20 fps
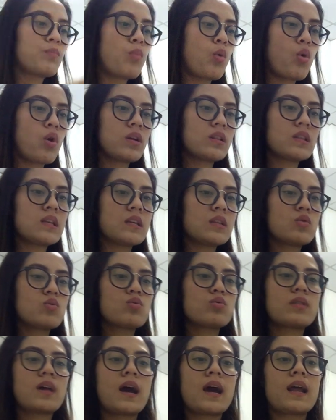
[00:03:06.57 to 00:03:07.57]
ปกติตุ๊ก
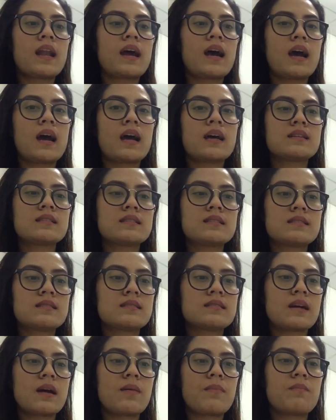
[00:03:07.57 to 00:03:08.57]
ตานะคะ
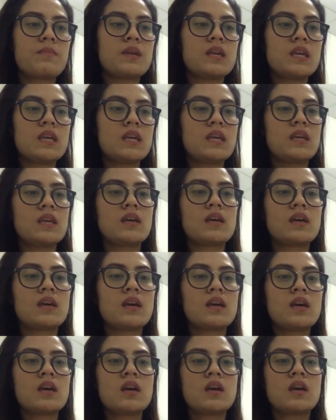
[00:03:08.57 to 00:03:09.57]
จะมี
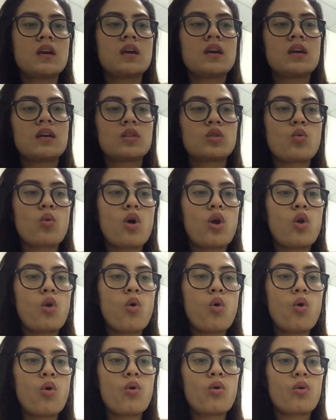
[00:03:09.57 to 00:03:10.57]
ตัวล
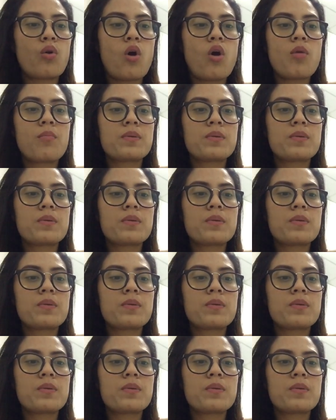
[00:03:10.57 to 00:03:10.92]
งรอง